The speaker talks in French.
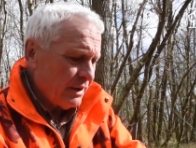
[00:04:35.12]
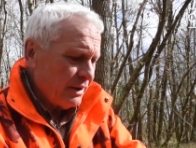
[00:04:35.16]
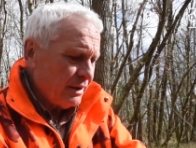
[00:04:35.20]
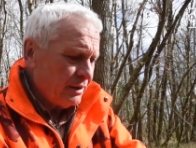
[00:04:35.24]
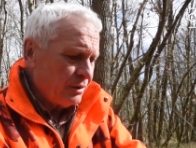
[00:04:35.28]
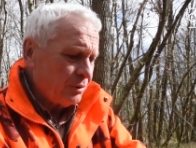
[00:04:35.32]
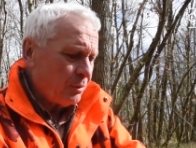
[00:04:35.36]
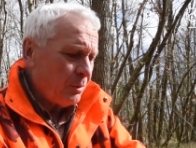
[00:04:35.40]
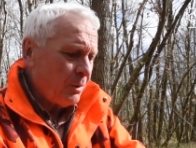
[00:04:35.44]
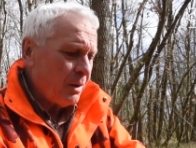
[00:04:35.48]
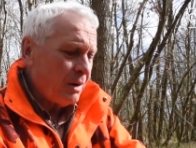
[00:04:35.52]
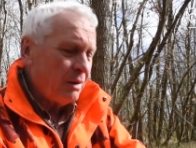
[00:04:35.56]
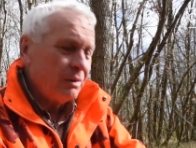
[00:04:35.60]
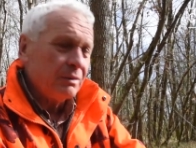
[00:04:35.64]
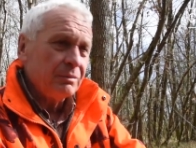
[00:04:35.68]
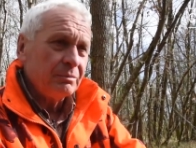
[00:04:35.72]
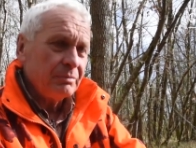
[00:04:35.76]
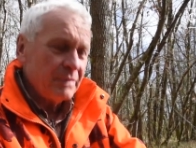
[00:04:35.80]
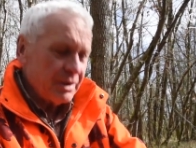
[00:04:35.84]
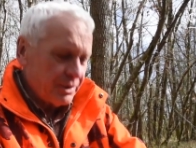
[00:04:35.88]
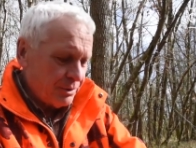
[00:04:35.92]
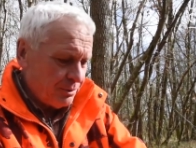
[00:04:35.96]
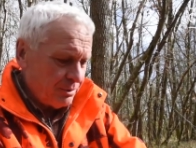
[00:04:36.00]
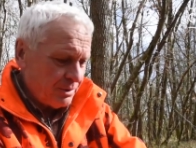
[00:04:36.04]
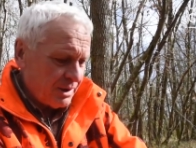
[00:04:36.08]
et trois.
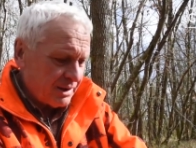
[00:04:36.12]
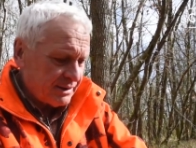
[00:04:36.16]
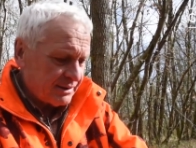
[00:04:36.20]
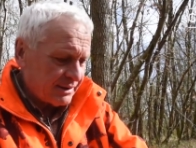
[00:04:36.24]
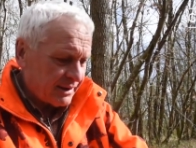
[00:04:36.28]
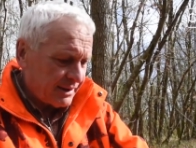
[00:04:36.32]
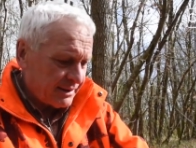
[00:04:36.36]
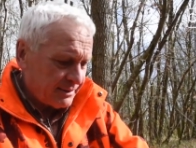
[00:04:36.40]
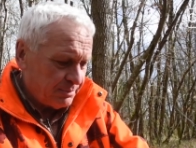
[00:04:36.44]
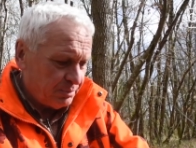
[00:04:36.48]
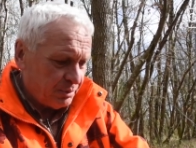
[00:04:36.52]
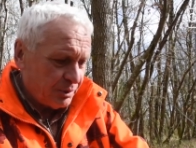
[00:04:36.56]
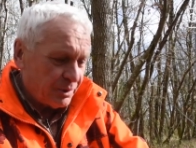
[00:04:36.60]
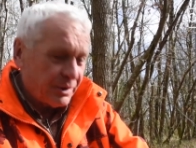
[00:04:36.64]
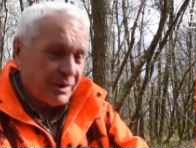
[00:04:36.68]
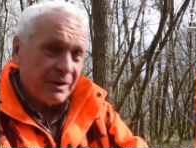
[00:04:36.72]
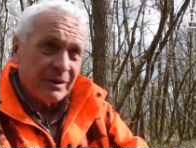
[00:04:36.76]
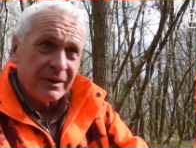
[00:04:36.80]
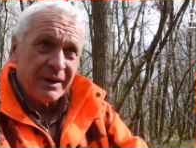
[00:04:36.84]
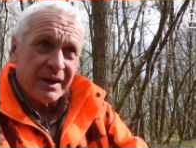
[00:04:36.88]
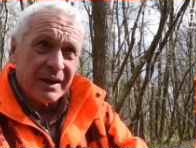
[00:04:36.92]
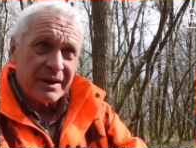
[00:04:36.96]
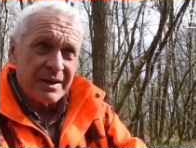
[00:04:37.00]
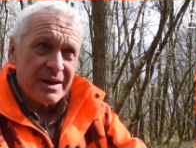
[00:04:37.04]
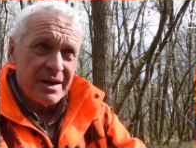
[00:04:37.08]
Ma culasse reste bloquée
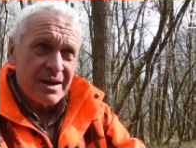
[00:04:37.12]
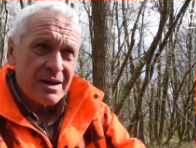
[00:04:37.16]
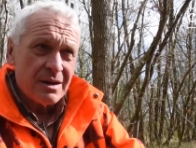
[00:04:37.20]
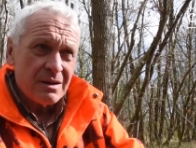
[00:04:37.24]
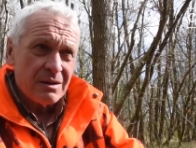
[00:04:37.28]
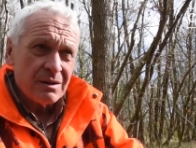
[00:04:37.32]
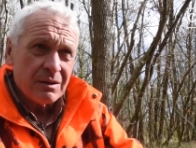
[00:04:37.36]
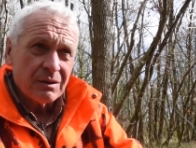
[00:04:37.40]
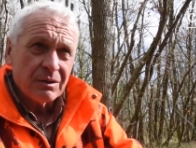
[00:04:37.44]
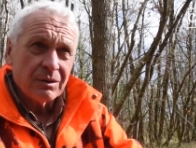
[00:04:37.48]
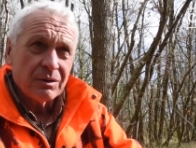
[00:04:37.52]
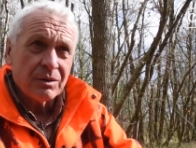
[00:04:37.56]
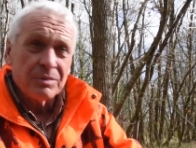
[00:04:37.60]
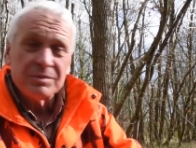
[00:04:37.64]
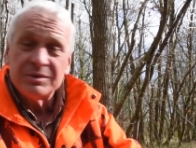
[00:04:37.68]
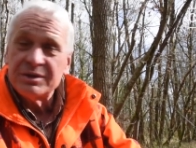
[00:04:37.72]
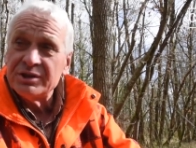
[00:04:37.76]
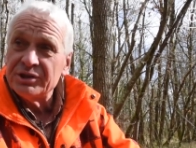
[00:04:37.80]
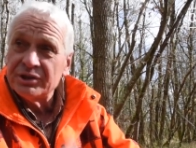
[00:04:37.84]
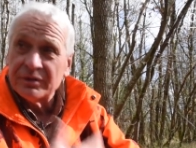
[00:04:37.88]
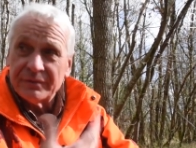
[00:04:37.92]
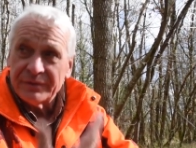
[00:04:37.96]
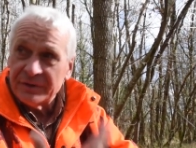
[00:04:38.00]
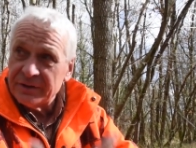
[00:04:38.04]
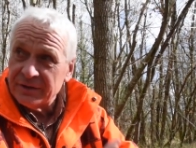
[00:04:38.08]
en arrière, comme
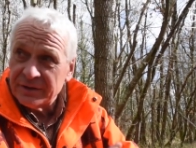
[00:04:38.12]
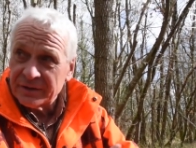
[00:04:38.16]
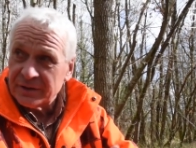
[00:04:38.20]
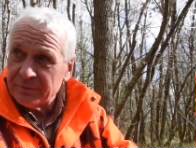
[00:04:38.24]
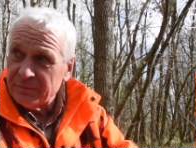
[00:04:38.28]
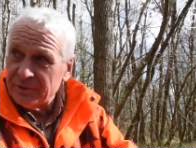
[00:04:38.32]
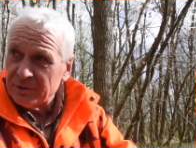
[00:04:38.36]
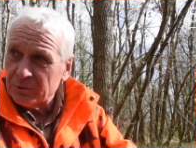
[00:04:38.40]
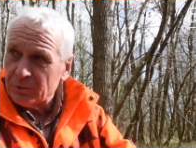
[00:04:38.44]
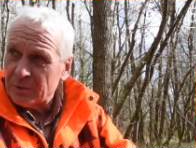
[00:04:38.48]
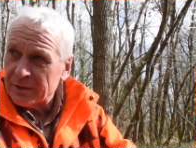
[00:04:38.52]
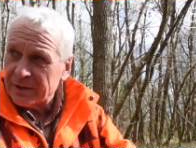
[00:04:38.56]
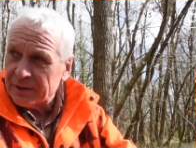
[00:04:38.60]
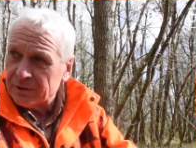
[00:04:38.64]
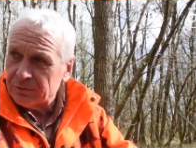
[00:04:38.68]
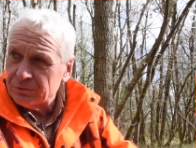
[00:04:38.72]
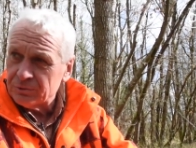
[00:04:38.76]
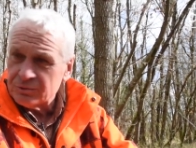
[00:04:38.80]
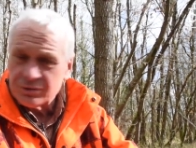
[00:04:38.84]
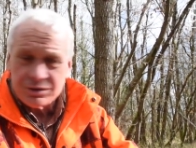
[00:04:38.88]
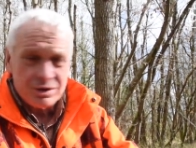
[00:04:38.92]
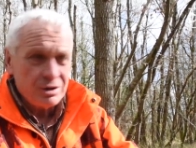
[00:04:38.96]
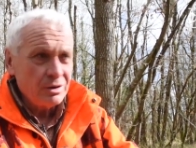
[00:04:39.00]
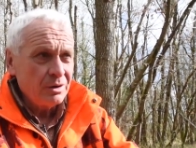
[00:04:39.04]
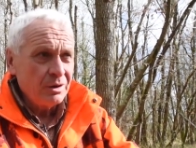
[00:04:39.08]
si j'avais tiré mes trois
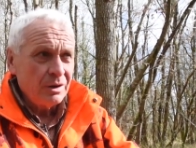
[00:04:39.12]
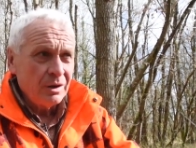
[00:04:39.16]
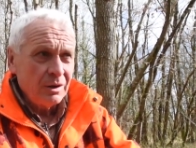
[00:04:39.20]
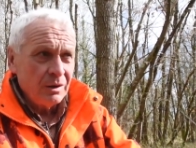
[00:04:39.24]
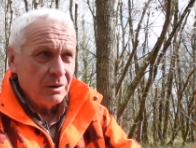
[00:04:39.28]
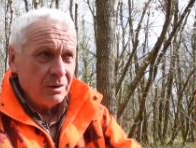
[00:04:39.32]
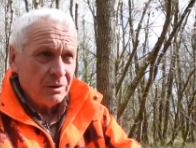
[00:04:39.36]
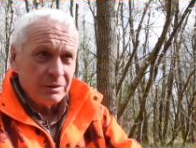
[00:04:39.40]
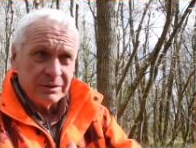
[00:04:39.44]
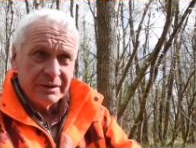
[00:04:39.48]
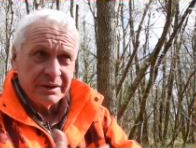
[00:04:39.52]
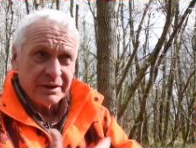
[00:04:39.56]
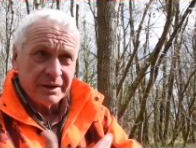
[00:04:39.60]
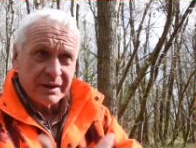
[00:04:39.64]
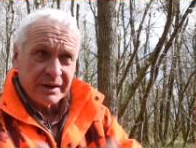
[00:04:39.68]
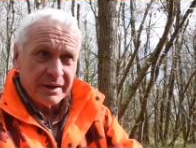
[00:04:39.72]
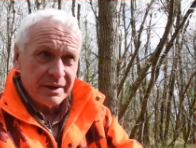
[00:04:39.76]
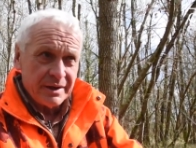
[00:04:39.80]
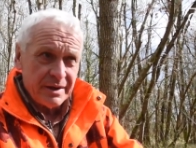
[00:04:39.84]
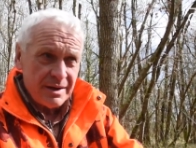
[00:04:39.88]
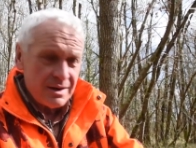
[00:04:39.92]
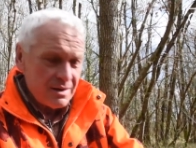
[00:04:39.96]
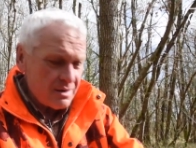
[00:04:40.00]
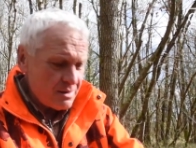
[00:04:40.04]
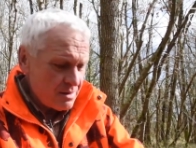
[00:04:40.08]
cartouches en tir
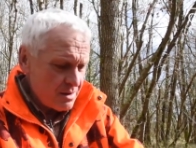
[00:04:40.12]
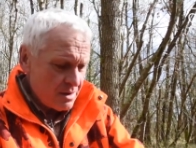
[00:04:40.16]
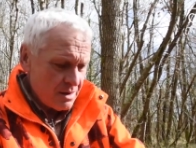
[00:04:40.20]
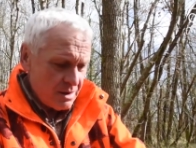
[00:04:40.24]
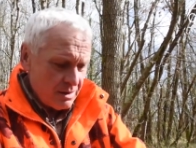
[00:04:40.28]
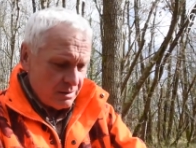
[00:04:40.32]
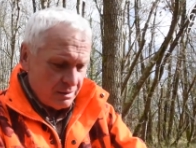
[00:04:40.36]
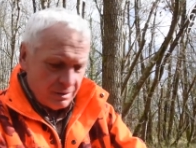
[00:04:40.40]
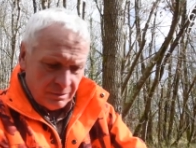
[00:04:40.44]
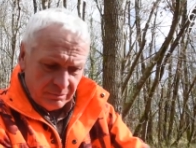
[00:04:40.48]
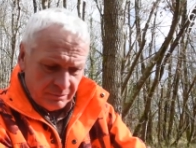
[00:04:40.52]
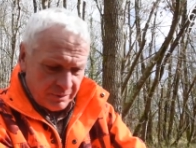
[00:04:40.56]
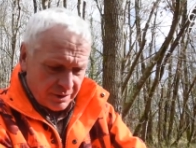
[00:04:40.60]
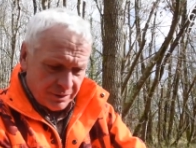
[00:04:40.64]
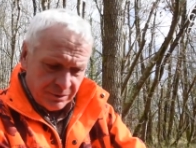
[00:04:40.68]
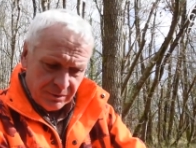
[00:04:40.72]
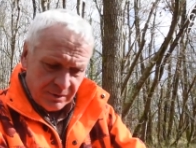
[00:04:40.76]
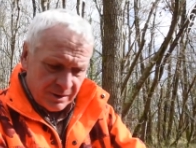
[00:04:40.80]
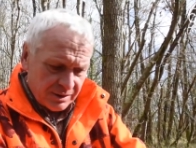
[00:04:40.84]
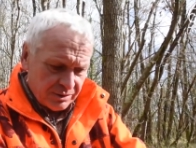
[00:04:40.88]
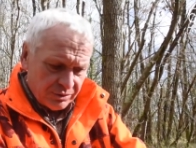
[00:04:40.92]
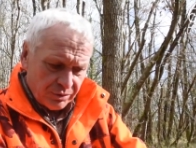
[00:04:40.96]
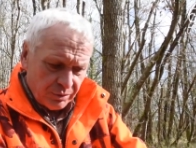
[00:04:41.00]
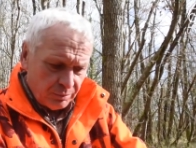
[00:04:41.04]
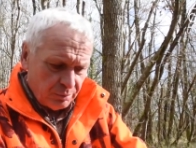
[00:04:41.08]
réel. Ma
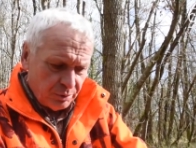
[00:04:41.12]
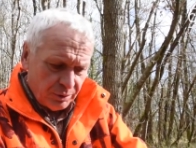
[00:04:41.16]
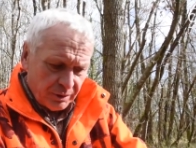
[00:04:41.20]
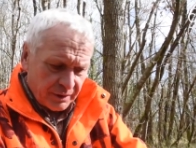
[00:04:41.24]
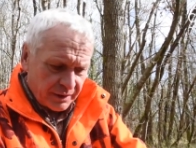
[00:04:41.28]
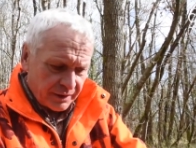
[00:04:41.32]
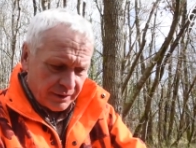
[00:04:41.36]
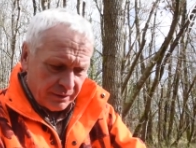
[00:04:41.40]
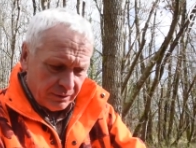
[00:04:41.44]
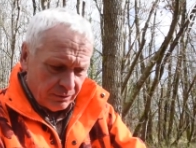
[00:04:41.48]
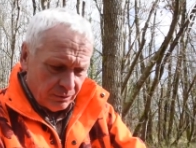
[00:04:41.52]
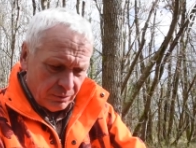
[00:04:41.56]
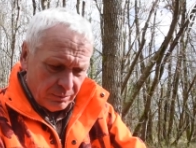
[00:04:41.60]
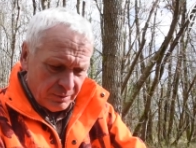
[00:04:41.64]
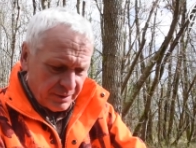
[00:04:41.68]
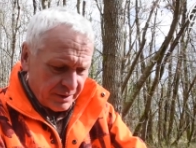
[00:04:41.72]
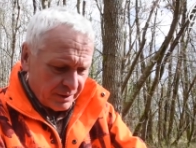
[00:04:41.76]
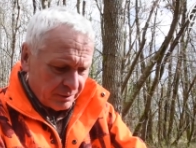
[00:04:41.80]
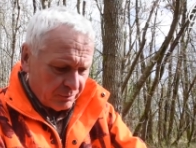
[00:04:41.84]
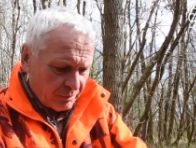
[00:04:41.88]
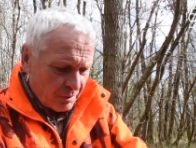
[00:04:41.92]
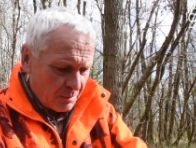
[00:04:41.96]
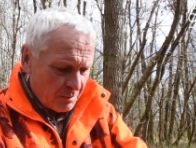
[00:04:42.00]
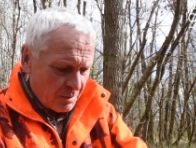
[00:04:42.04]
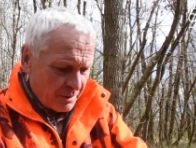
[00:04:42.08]
culasse se bloquerait
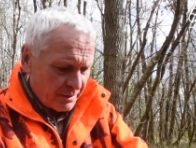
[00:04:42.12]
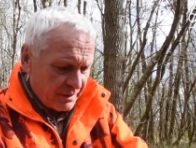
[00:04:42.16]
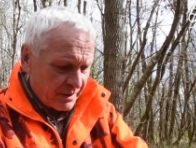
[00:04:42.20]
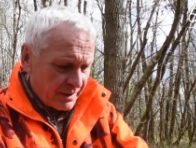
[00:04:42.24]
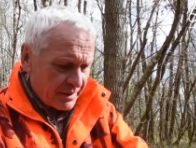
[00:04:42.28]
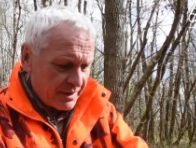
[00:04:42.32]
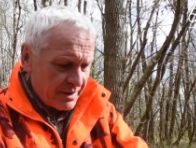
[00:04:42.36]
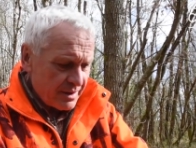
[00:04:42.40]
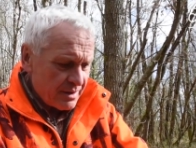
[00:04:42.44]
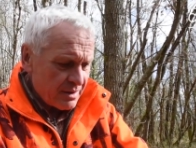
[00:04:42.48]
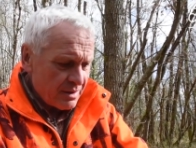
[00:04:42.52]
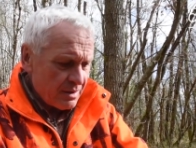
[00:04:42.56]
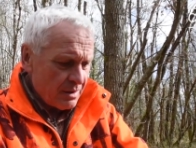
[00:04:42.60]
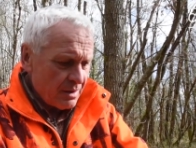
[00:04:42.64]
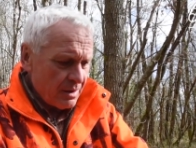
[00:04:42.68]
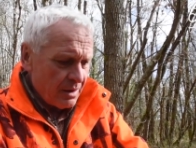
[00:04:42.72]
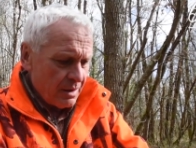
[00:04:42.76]
obligatoirement en arrière.